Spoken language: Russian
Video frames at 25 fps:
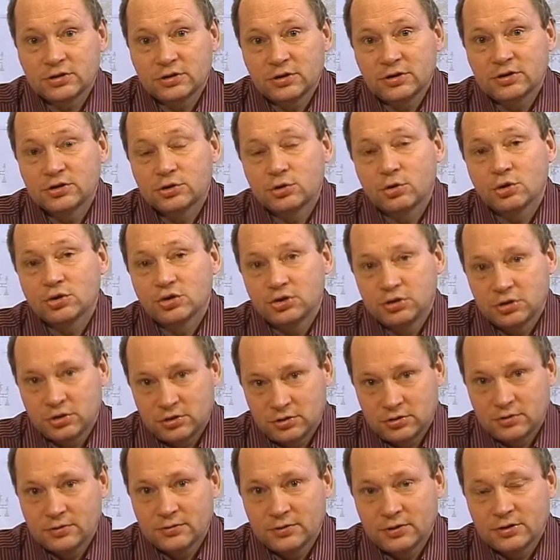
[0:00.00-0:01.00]
наш
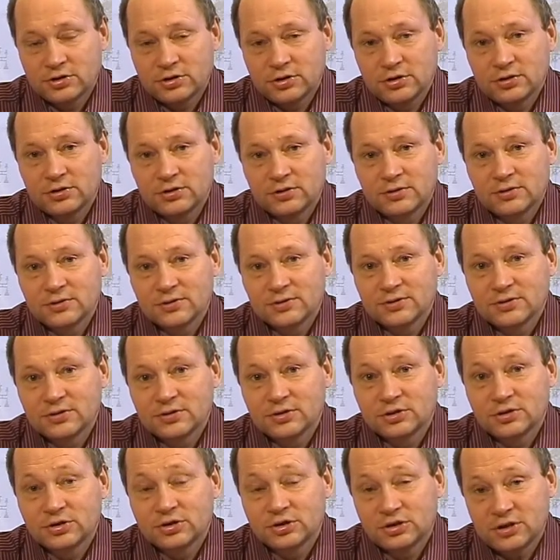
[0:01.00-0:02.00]
источник
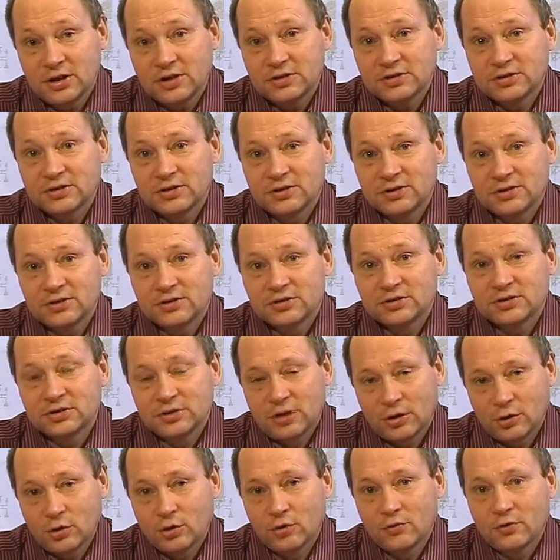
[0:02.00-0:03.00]
нашей счастья
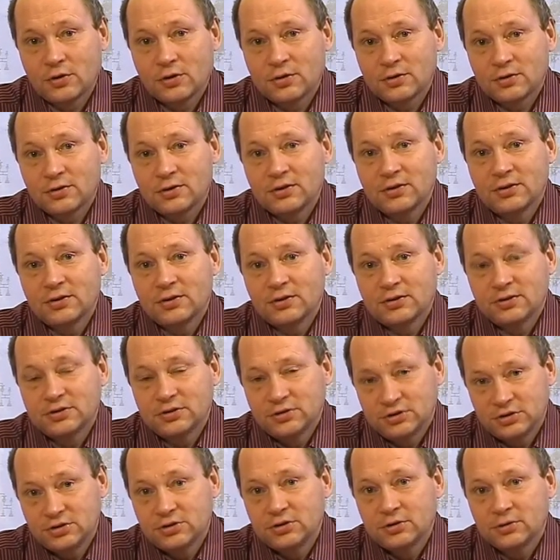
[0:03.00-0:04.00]
и здоровья
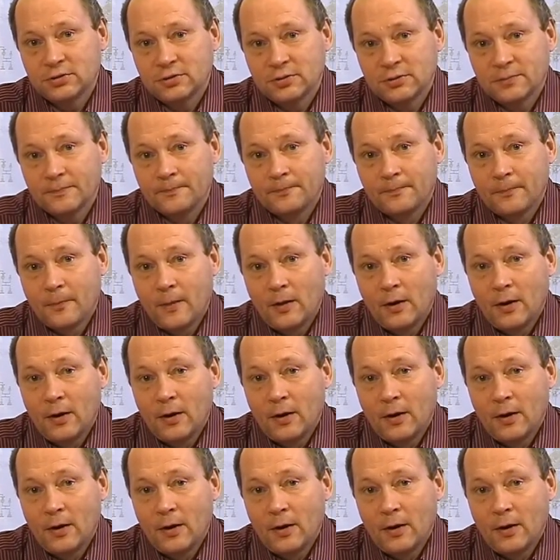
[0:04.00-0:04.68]
и, и силы.